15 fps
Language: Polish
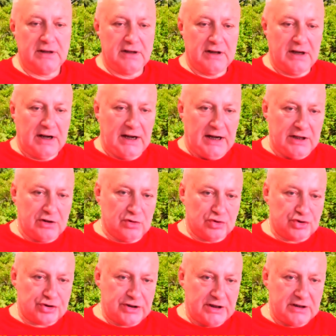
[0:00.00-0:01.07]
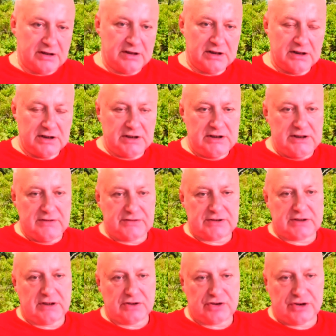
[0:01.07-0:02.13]
a nóż ten nie
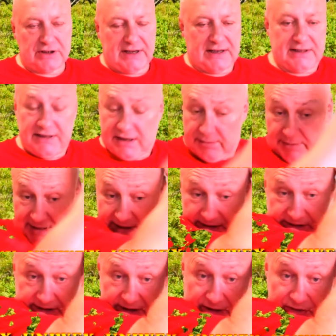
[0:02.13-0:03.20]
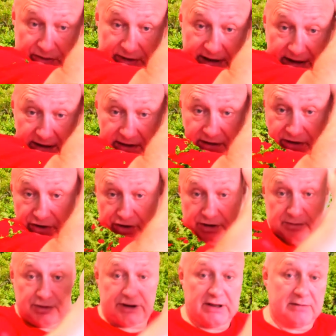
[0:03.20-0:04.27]
wskoczy, jak ma asa króla z czymś
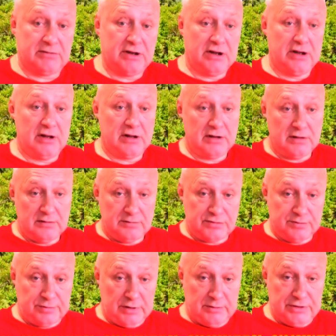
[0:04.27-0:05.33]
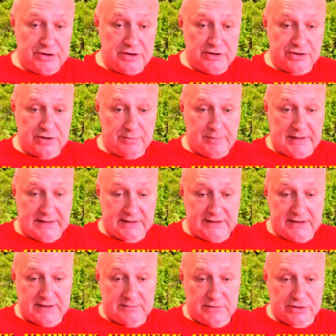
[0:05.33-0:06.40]
tam, pomyśli, że partner
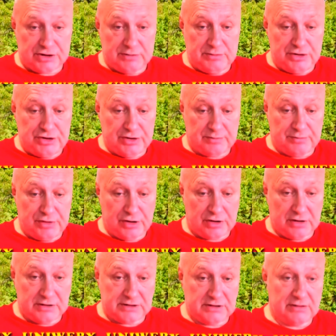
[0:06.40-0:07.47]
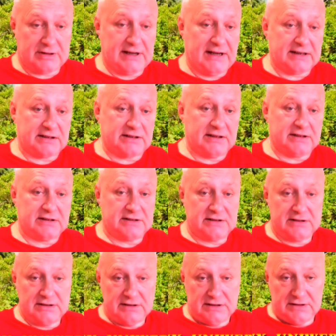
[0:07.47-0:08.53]
może mieć biorącą kartę.
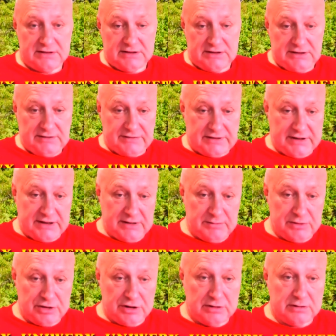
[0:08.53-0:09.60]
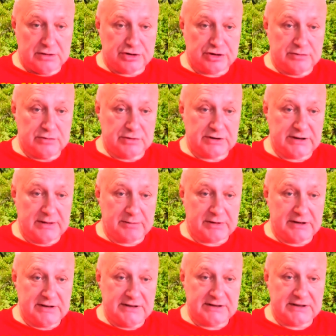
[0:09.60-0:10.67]
I wtedy my dołożymy ósemkę.
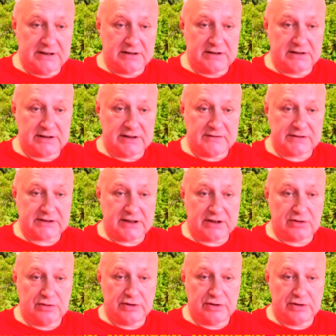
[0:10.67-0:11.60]
Niestety ten wskakuje